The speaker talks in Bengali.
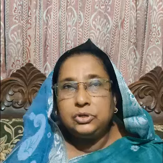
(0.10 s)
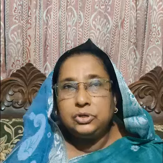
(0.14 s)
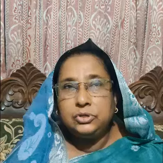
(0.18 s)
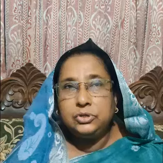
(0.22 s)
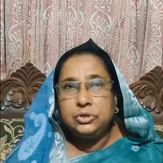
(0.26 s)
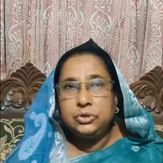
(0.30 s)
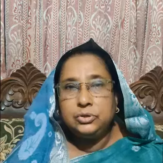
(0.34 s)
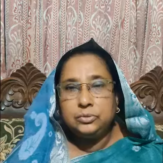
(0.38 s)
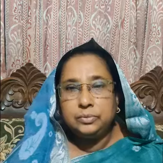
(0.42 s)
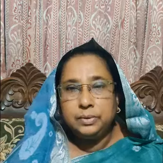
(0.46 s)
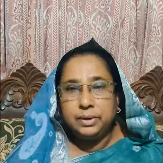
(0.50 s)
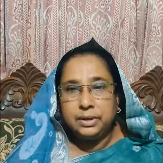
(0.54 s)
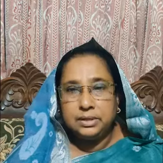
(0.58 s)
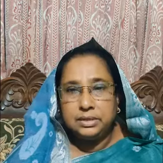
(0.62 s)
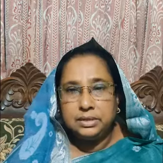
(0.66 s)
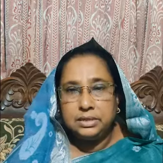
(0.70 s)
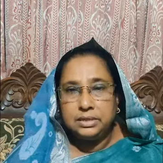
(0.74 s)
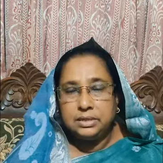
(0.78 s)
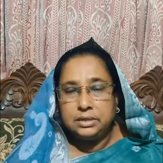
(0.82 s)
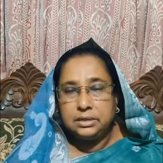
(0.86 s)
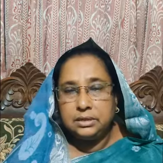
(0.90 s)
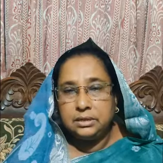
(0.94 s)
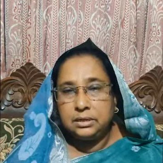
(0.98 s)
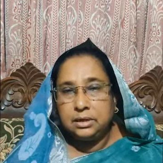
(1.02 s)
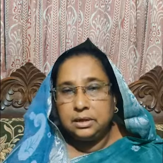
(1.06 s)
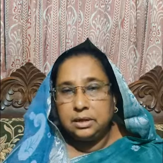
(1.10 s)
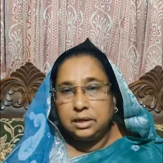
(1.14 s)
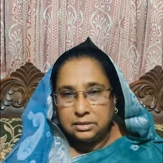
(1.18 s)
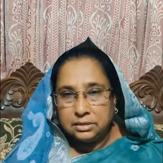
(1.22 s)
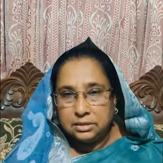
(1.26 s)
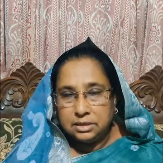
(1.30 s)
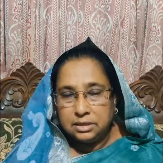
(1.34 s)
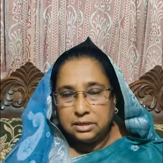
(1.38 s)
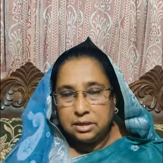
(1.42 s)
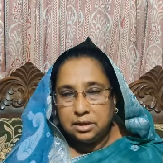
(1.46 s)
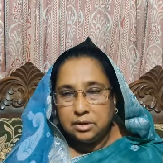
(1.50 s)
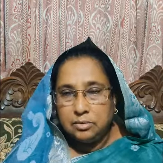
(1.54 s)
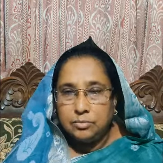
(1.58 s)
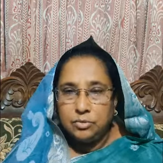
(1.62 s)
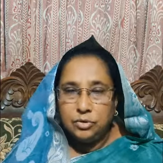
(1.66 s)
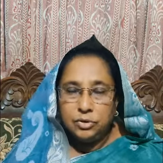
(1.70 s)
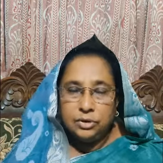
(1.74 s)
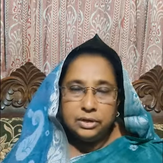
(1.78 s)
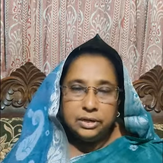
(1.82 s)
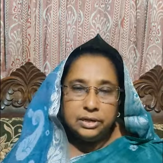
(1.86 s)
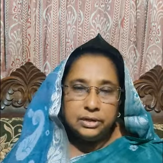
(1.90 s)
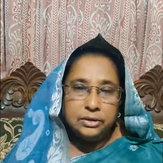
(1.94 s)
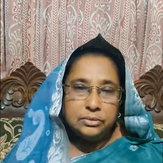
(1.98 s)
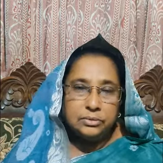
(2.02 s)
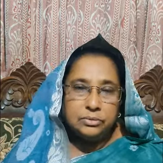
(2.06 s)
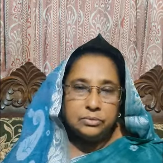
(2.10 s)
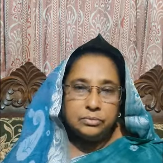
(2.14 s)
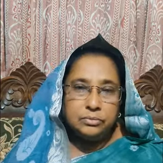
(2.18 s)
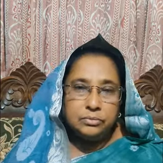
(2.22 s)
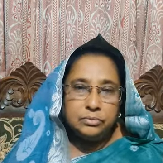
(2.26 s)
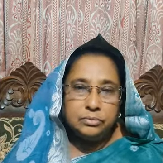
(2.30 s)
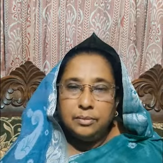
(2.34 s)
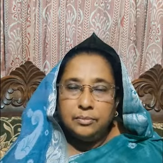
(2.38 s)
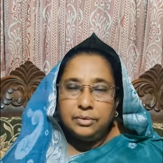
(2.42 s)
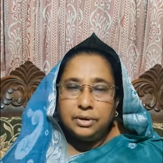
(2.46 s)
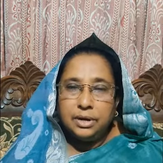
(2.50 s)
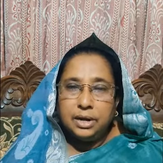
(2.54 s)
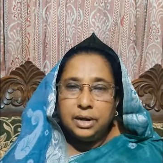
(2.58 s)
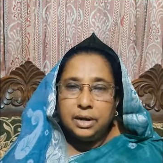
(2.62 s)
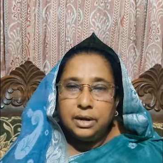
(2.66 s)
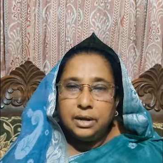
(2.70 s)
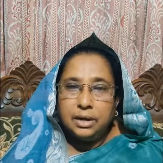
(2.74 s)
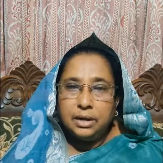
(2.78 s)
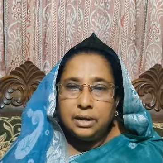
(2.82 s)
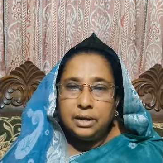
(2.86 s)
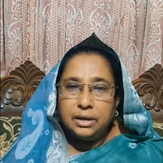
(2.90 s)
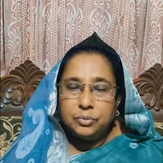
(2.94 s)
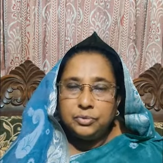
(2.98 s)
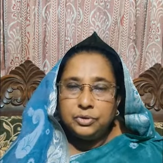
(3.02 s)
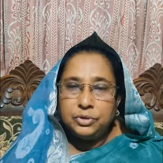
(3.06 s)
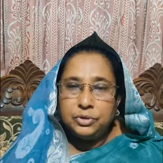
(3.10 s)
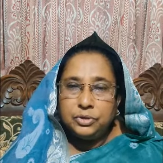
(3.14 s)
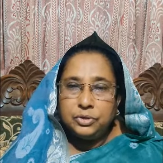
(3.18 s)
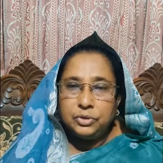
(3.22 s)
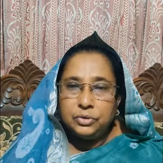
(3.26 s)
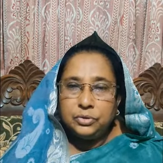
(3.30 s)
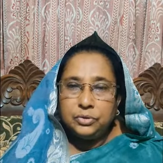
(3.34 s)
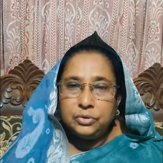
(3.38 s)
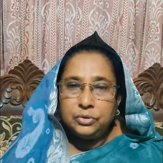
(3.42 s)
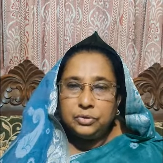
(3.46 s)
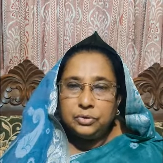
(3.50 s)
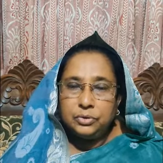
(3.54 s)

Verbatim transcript: যশোরবাসী আসসালামু আলাইকুম আমরা পবিত্র